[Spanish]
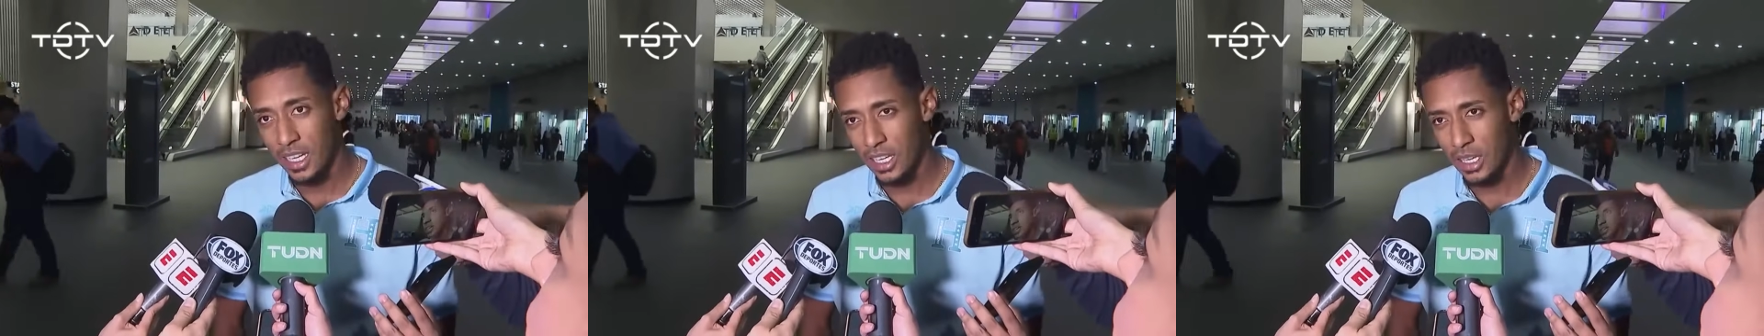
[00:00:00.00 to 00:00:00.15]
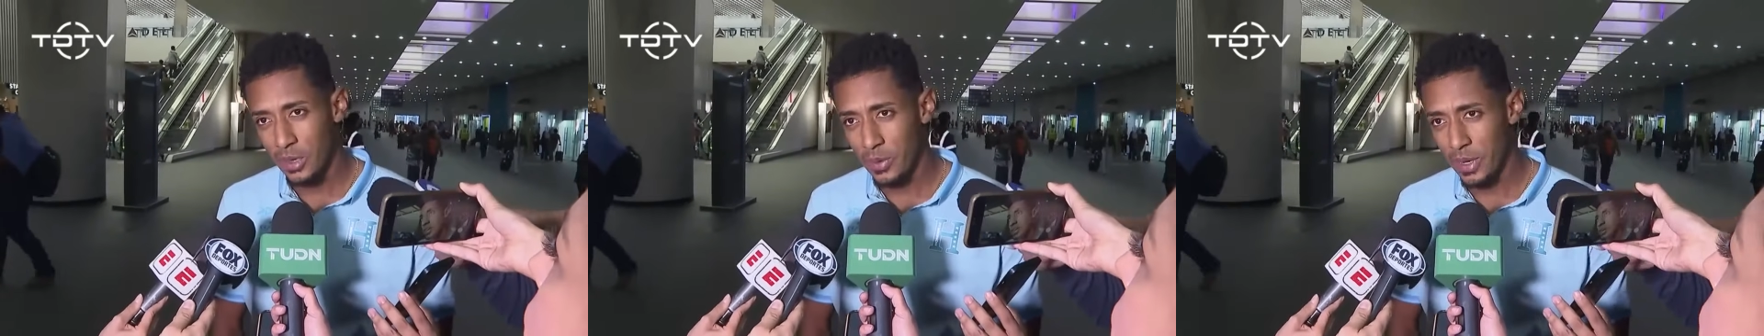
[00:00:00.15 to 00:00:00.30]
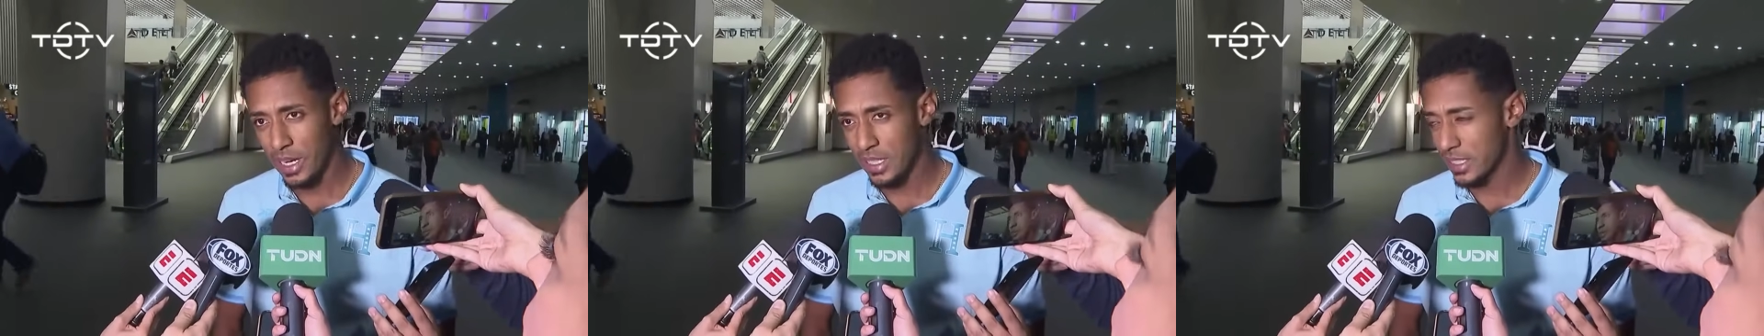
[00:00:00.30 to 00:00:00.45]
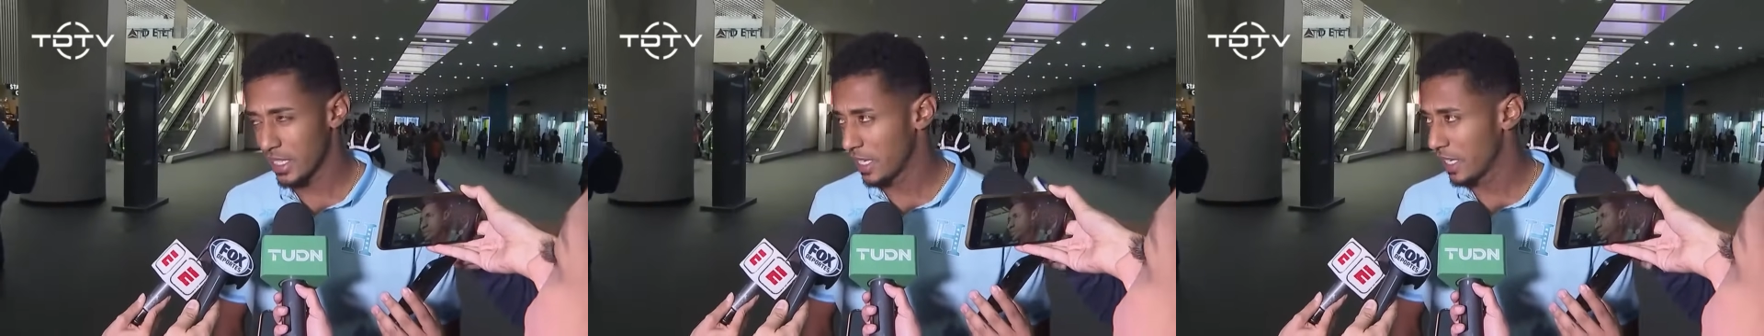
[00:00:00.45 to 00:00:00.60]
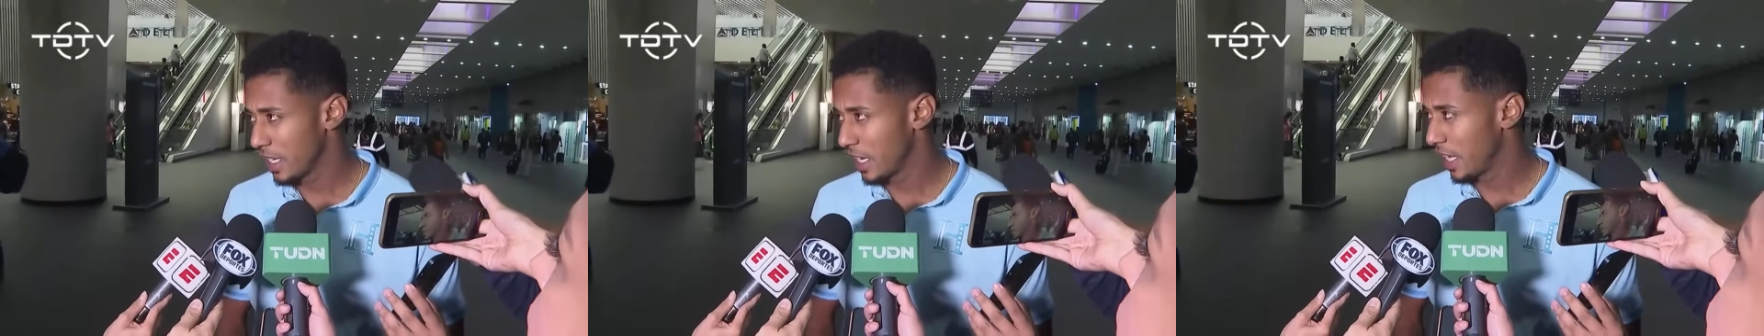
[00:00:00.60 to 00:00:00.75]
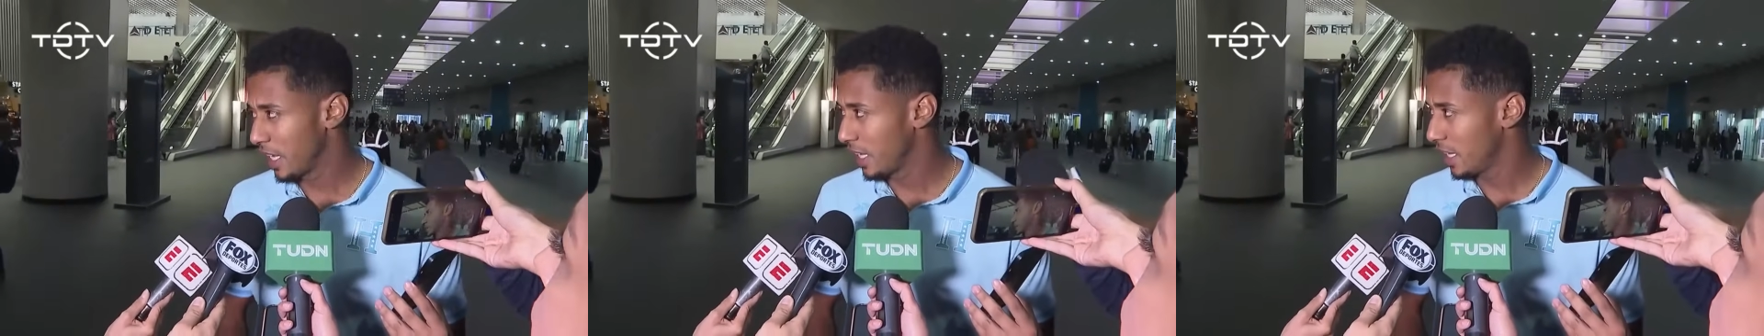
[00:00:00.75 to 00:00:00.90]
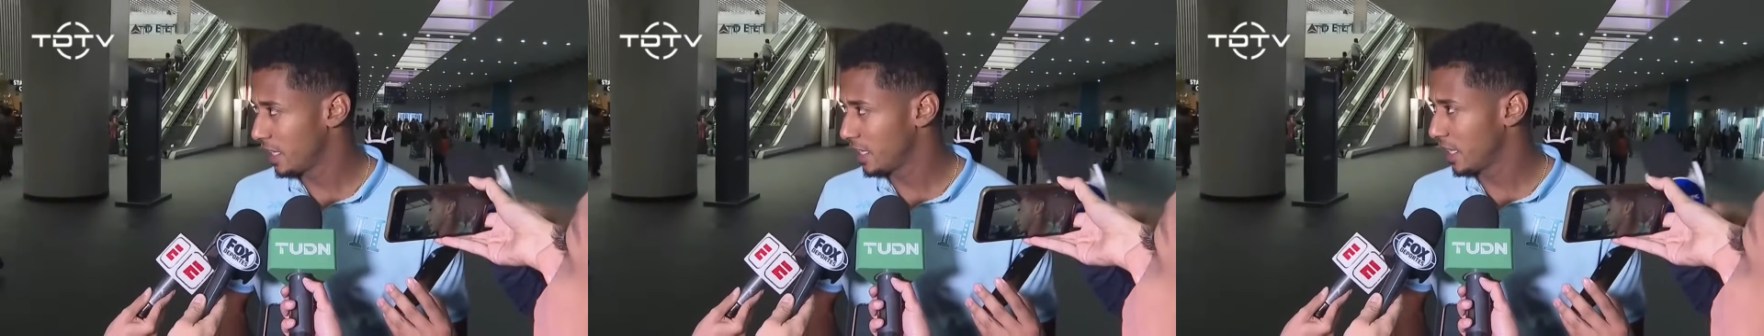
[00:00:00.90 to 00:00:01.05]
Ellos van a salir
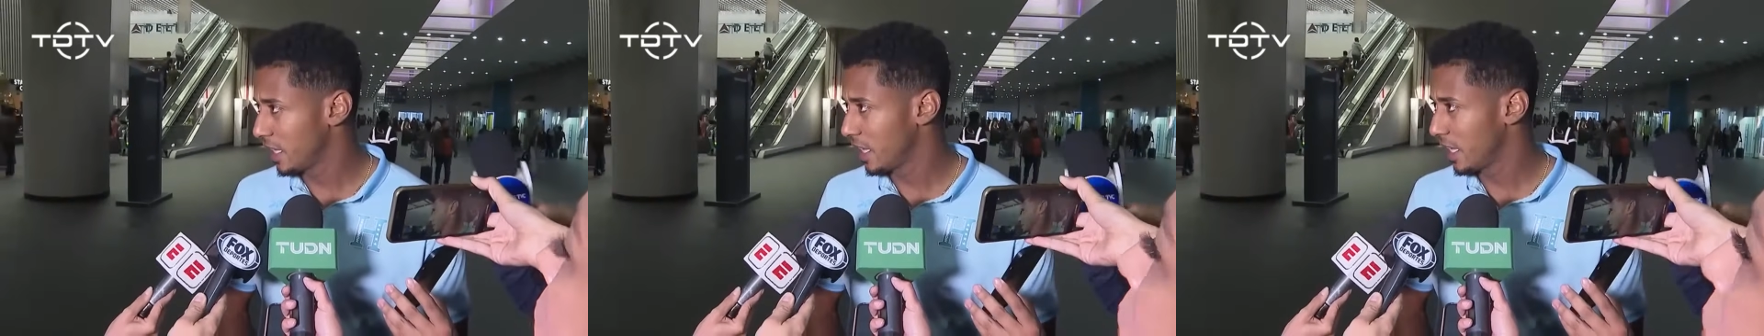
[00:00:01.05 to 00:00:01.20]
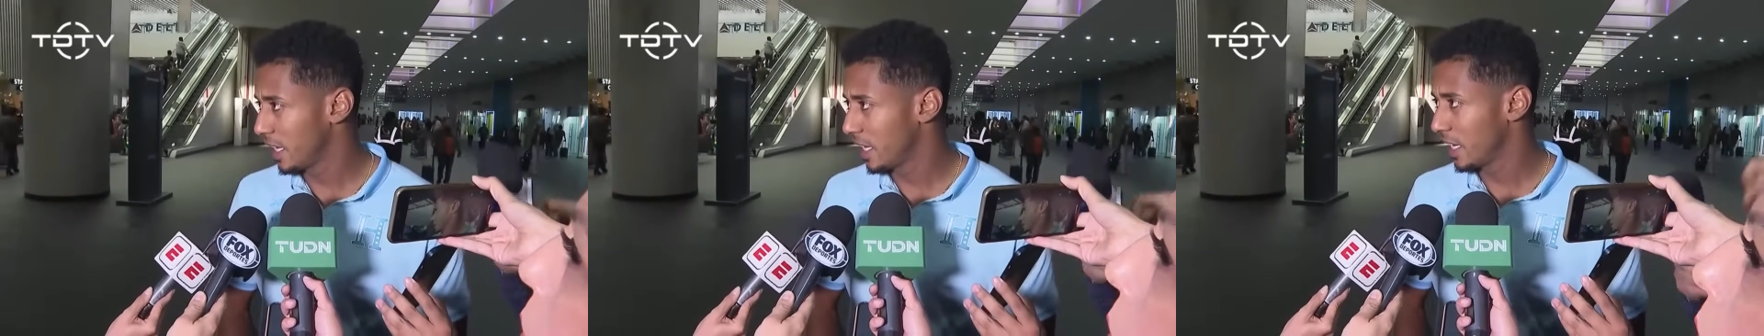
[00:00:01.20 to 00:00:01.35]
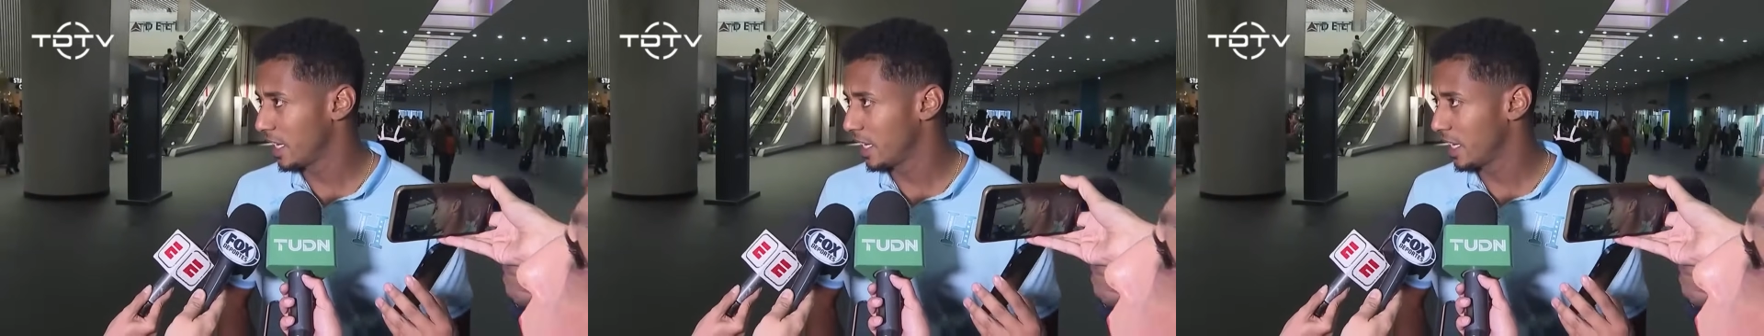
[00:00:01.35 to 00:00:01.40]
a, dar